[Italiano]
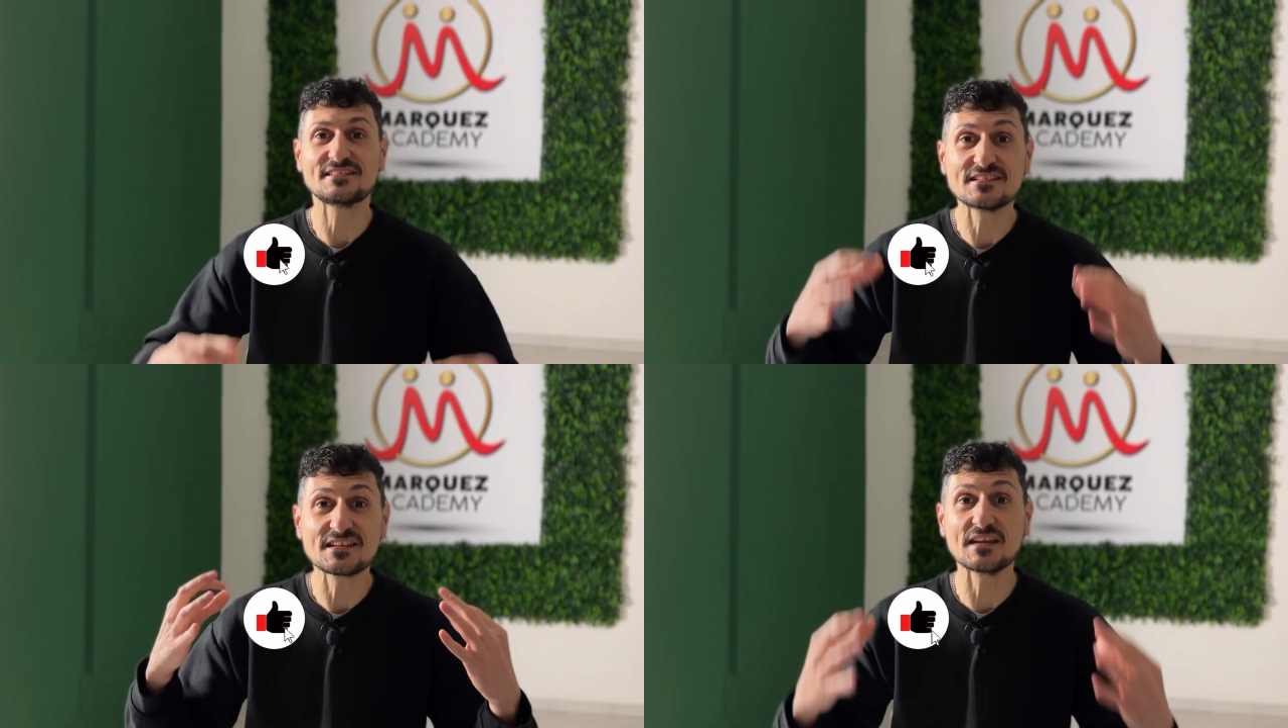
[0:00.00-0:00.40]

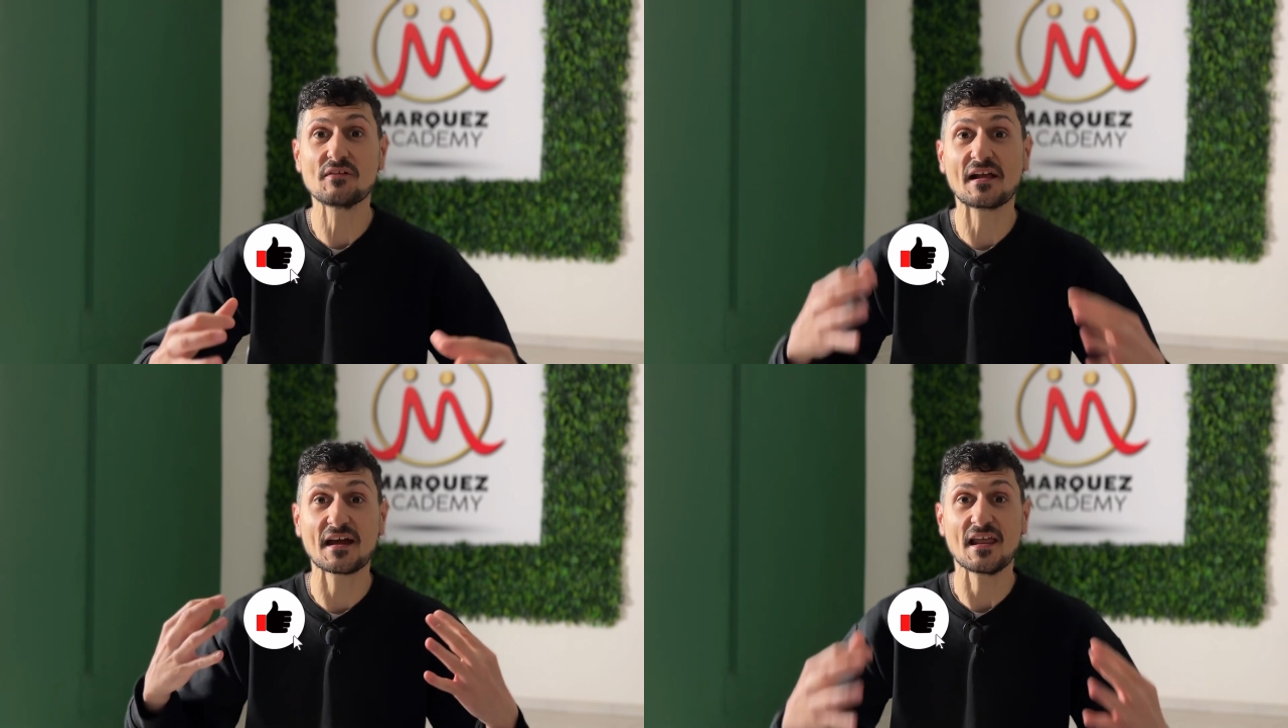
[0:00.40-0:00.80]
ti iscrivi
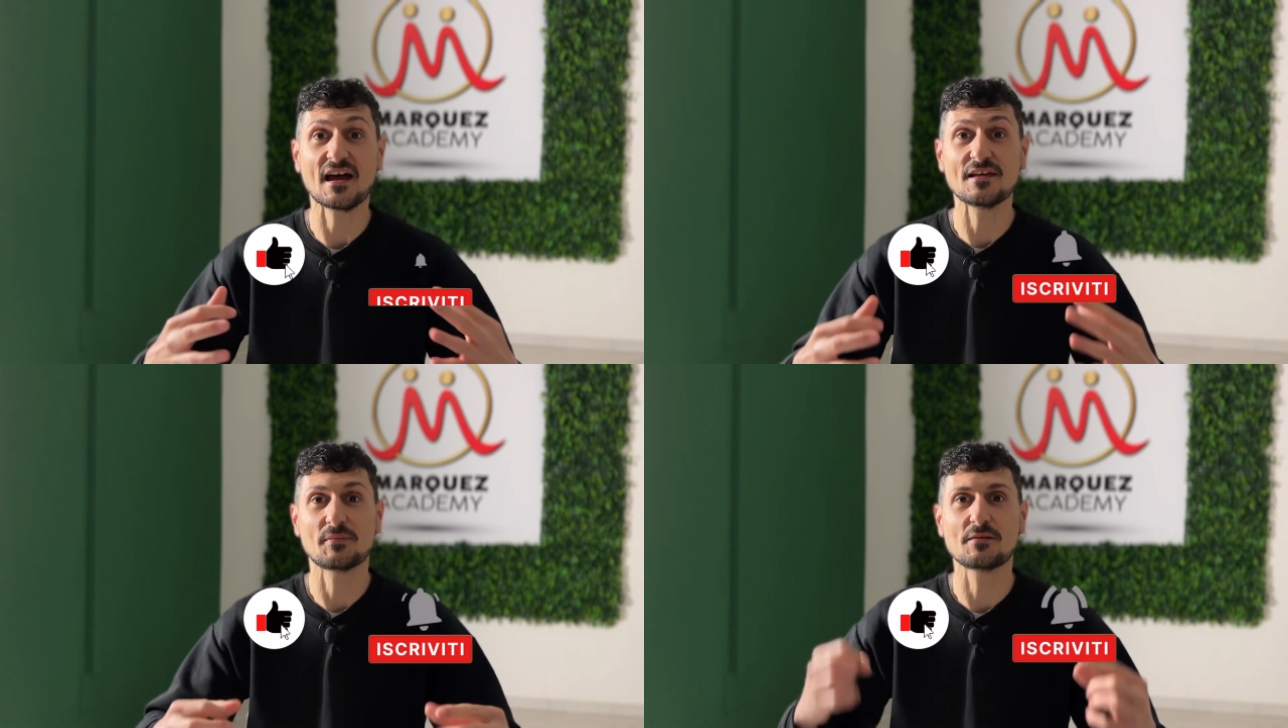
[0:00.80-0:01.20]
al
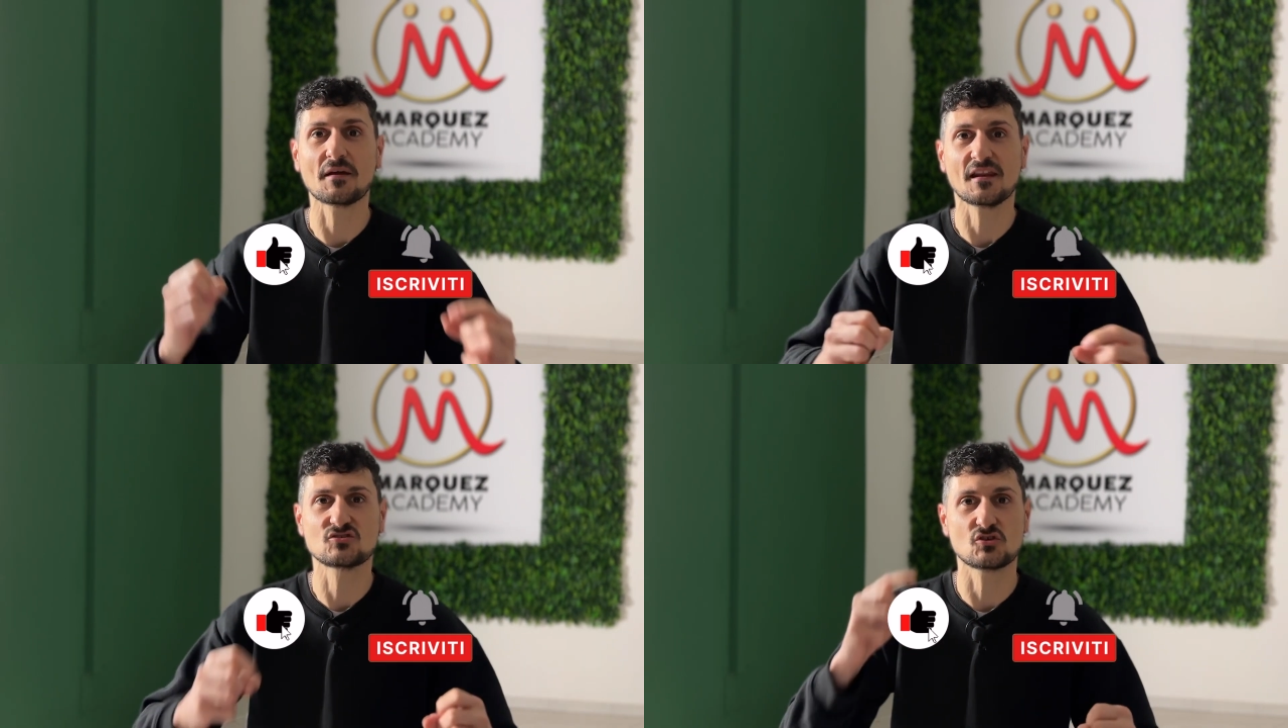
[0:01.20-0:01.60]
canale per
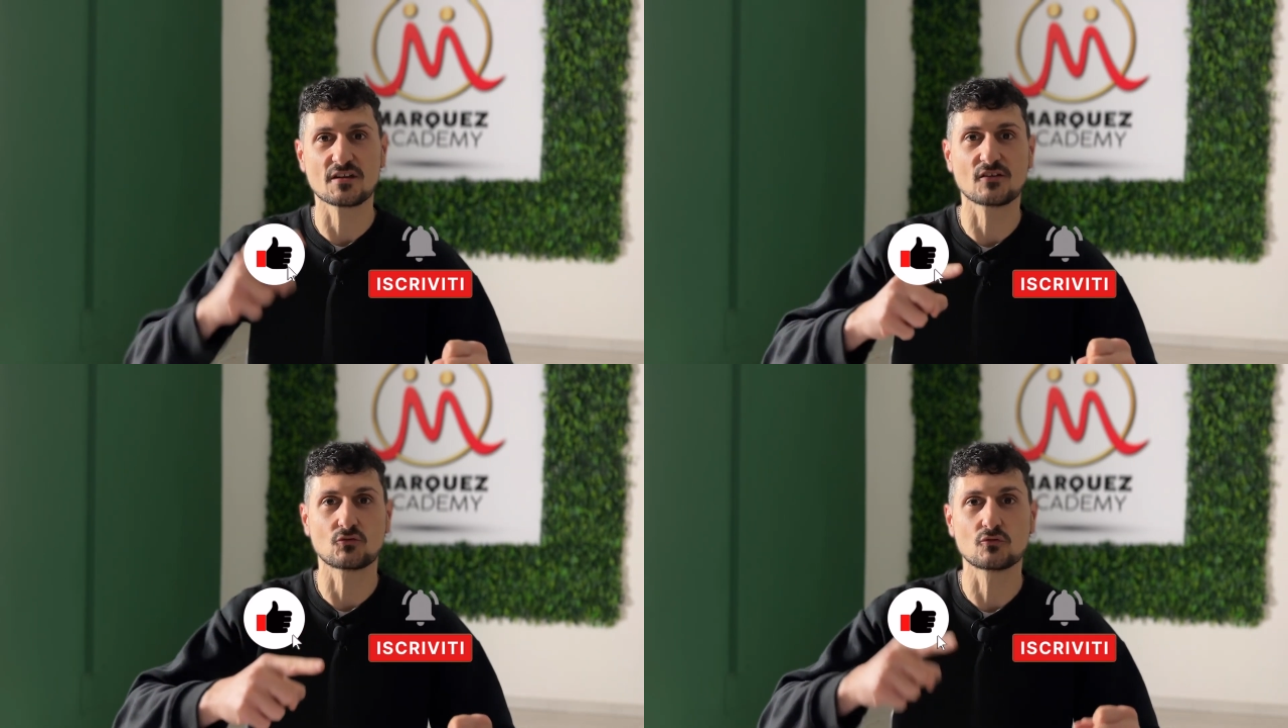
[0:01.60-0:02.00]
rimanere
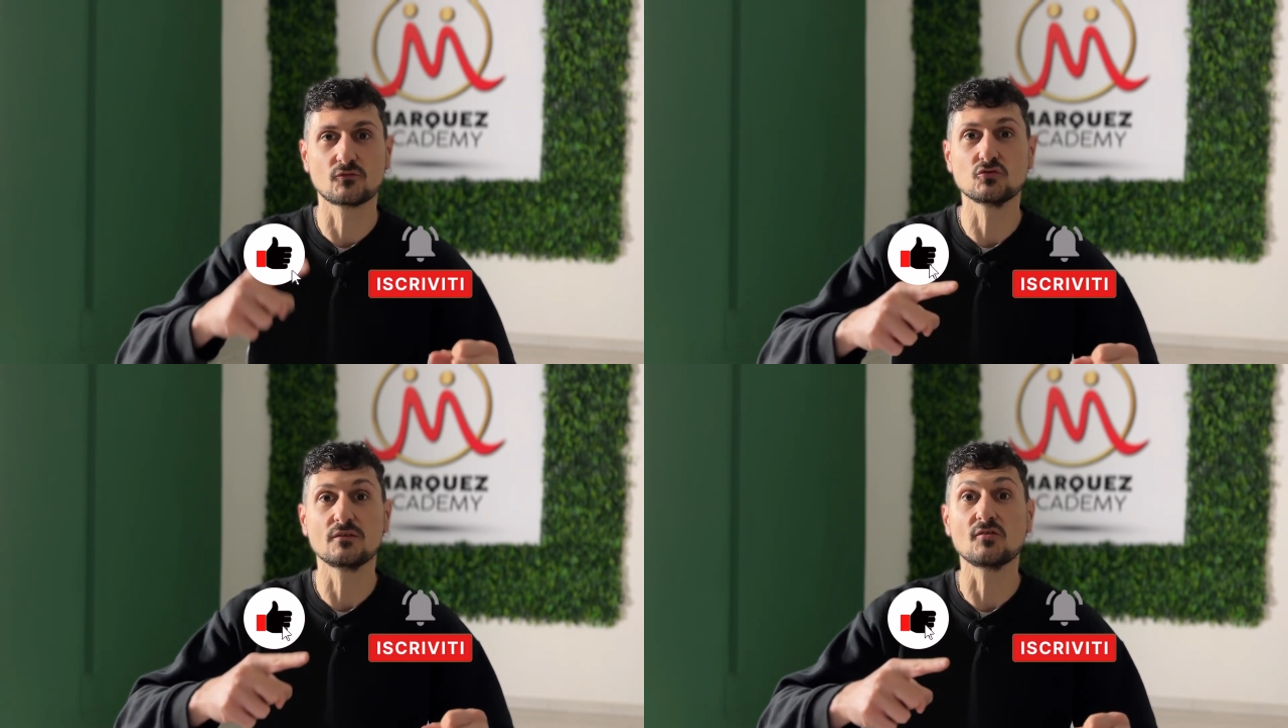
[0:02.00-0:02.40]
aggiornato sui futuri